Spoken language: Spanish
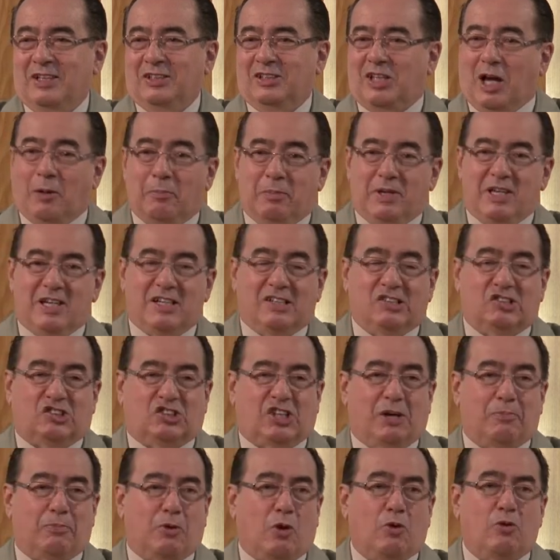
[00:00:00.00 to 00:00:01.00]
También
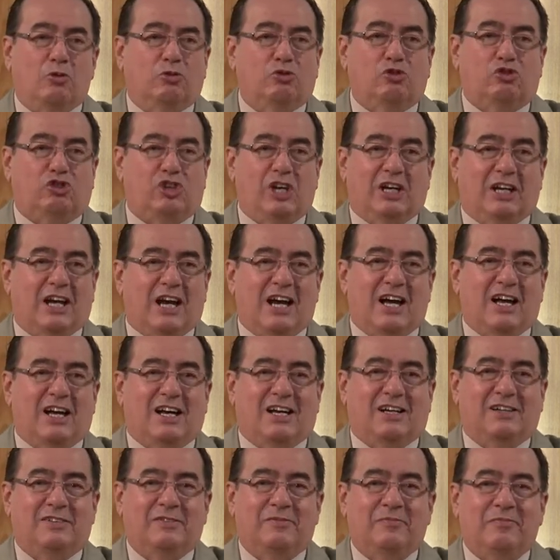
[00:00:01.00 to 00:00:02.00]
se
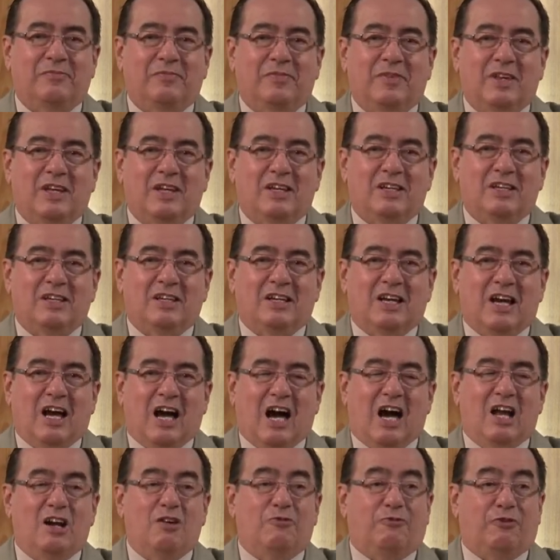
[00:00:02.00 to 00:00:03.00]
pronunciará
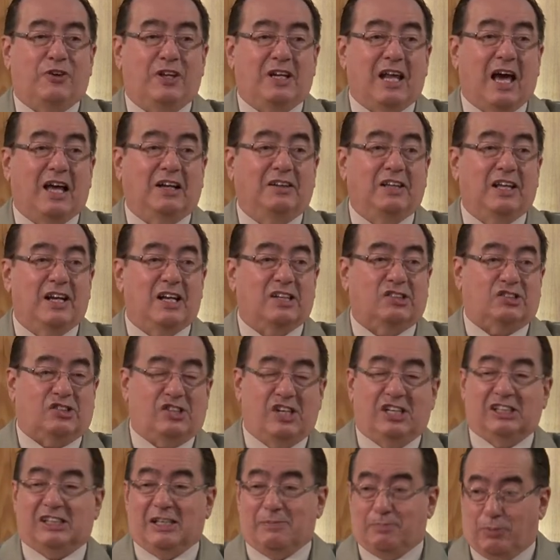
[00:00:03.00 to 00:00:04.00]
al final de las
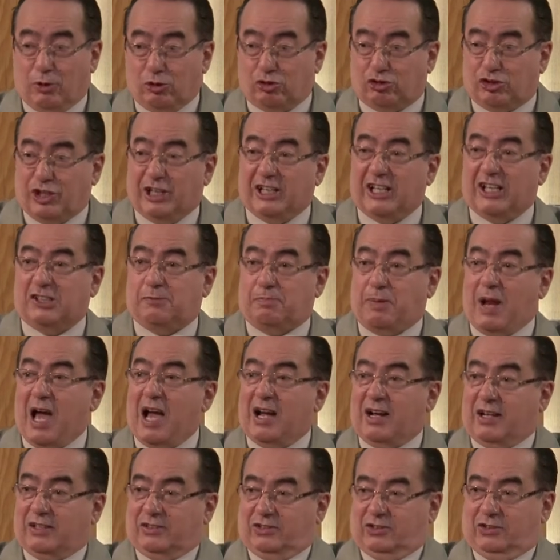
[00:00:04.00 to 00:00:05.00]
siete postreras
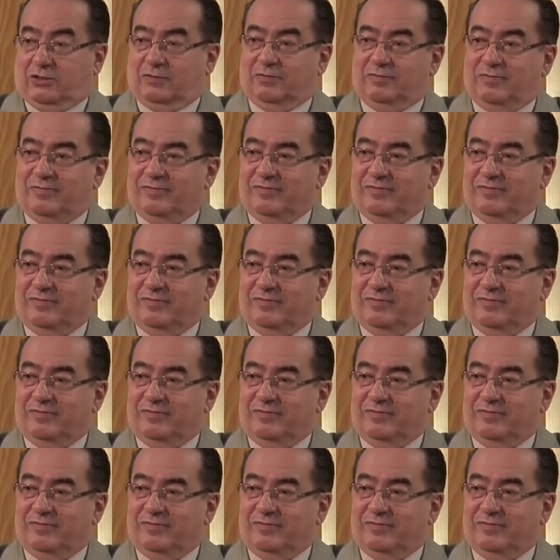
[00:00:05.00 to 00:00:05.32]
plagas.